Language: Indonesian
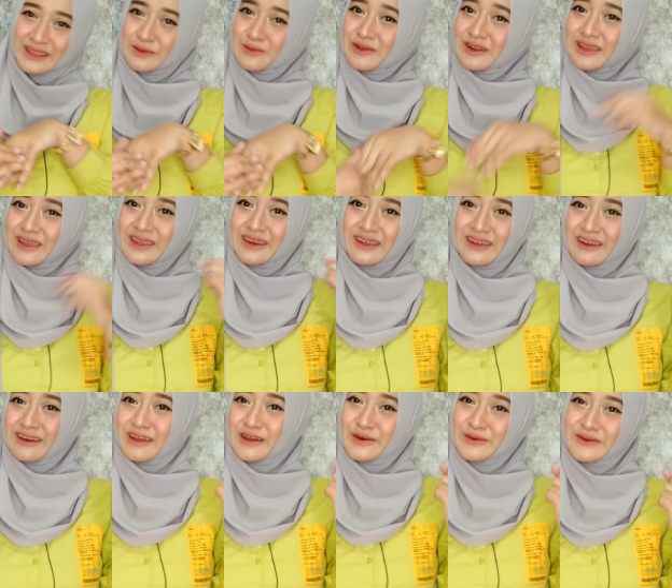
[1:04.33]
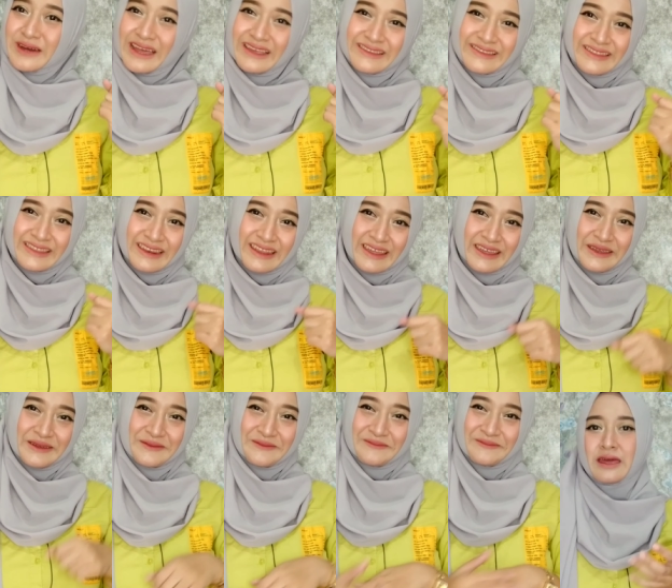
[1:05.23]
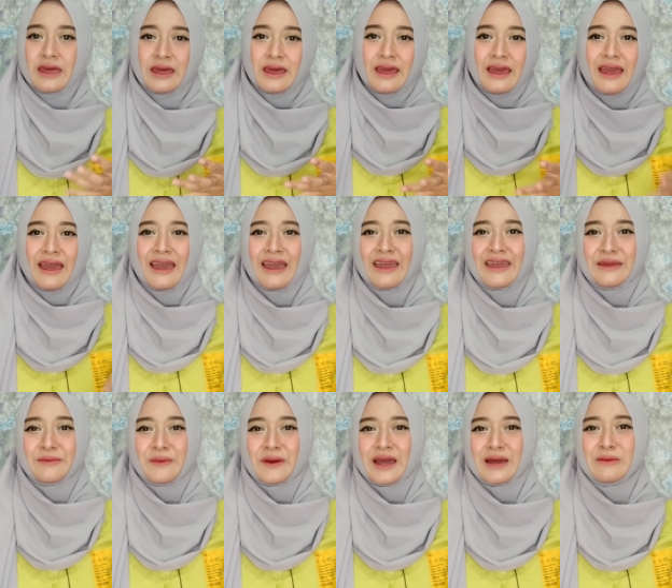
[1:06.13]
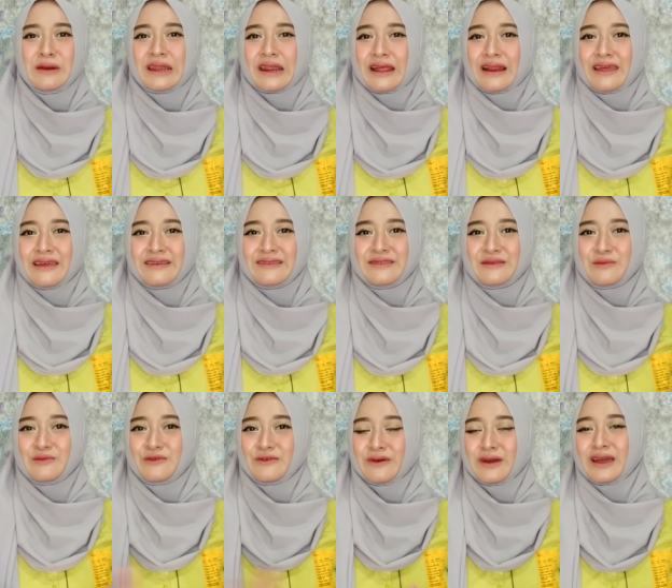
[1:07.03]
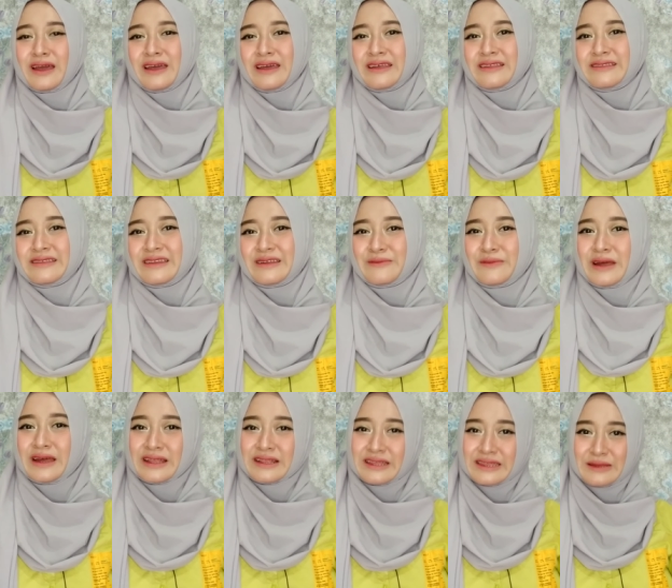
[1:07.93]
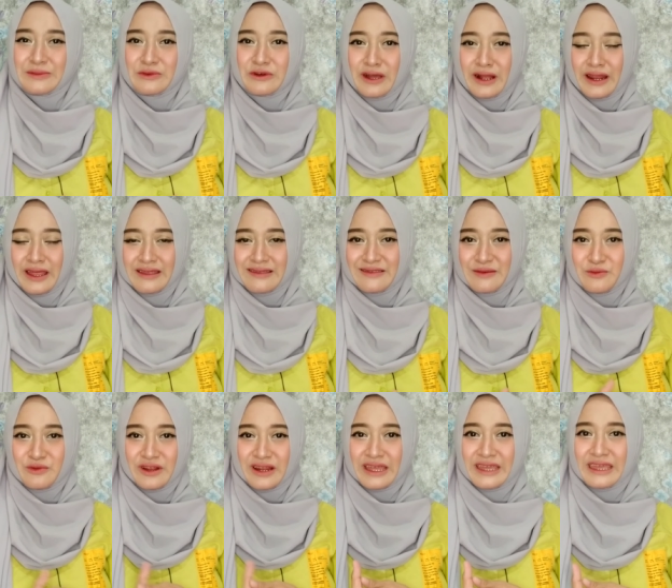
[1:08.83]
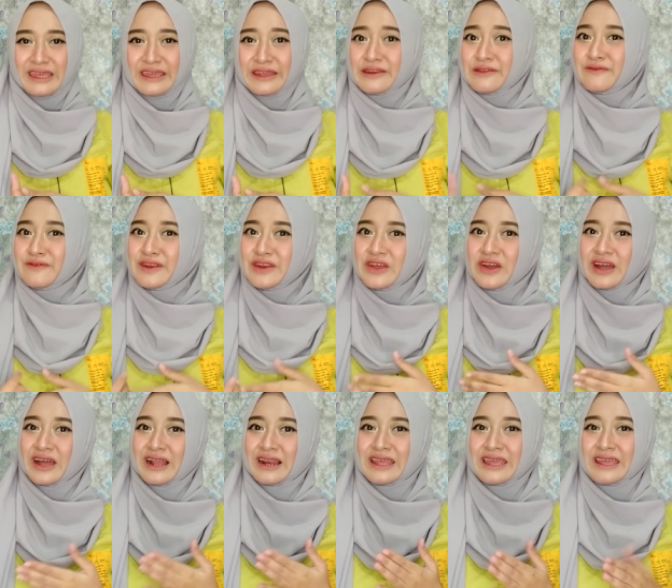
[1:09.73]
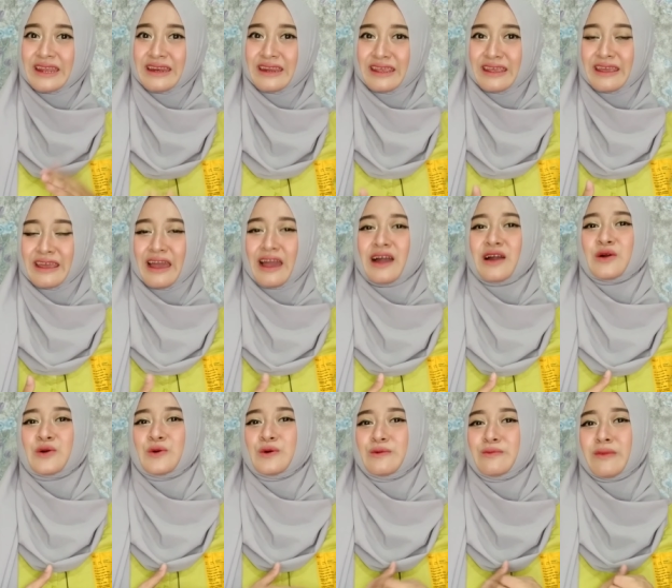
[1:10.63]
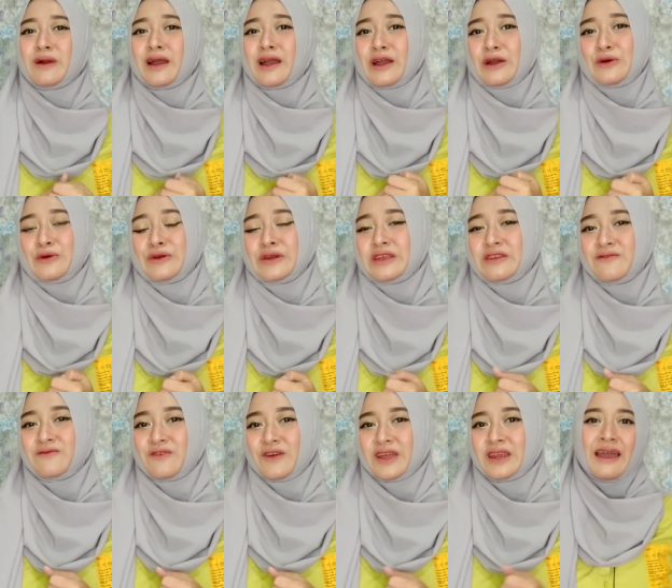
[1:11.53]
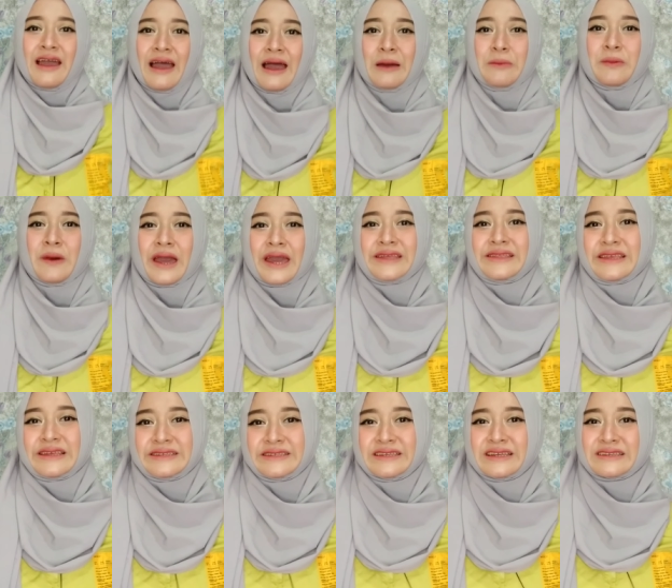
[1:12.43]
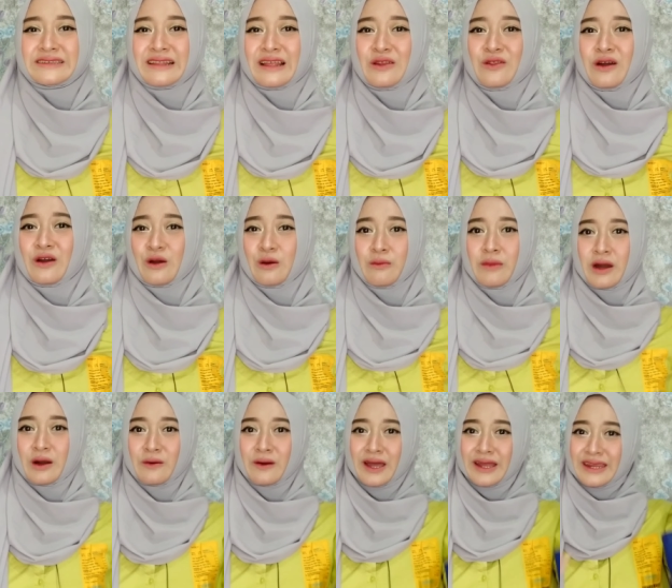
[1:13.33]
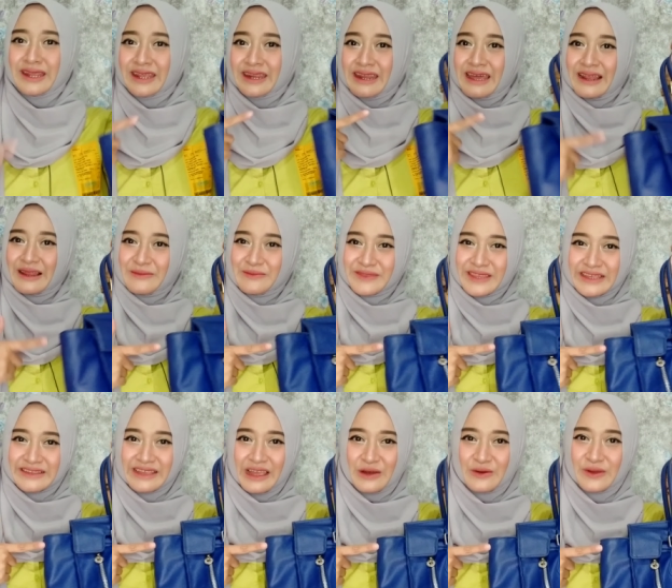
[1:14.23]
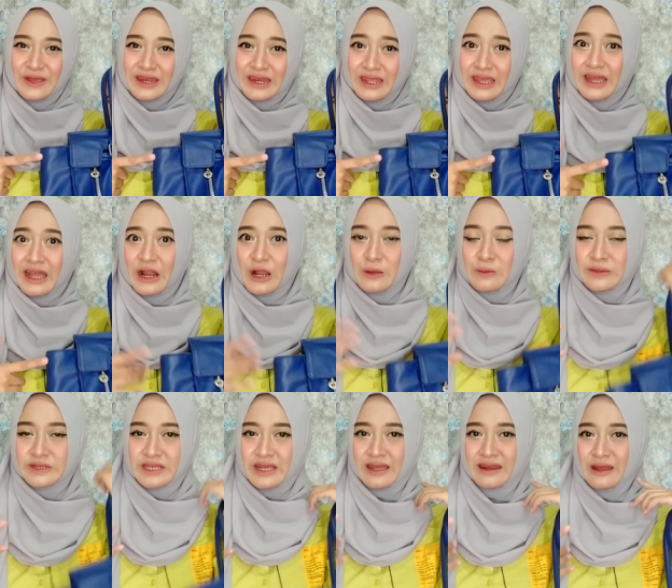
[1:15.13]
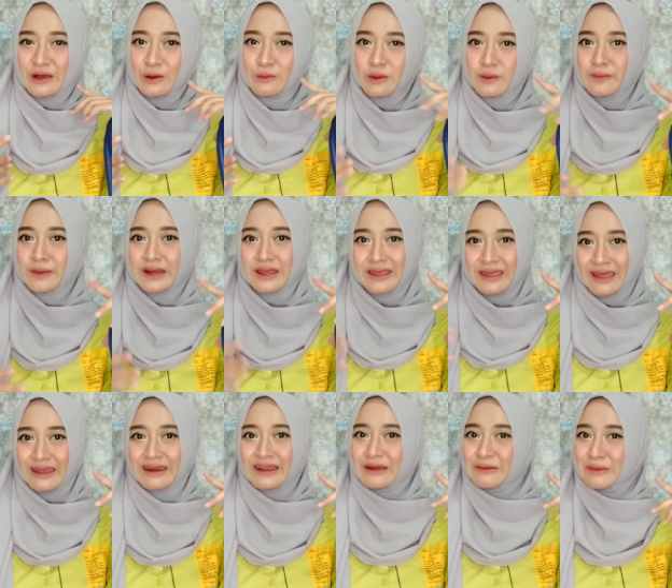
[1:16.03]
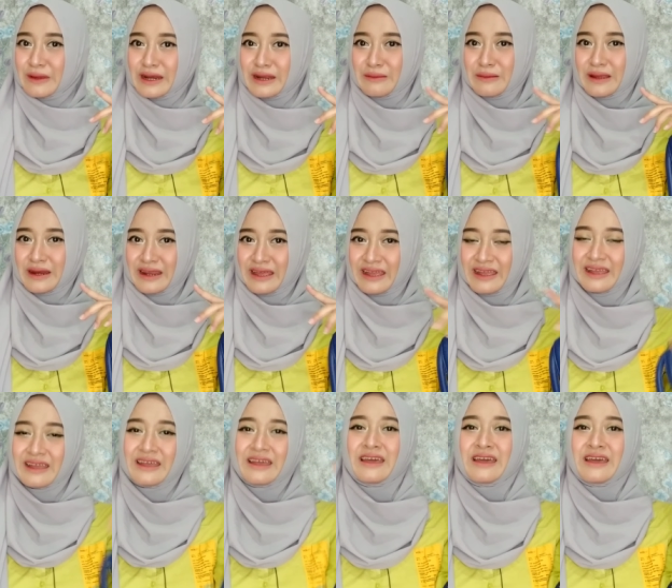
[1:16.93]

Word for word: Ketemu lagi dengan aku Astri. Hai, apa kabar kalian semua? Senang banget ketemu kalian semua lagi. Di video kali ini aku mau infoin apa aja sih yang selalu aku bawa di dalam tas aku ini kalau misalkan aku bepergian kemana-mana.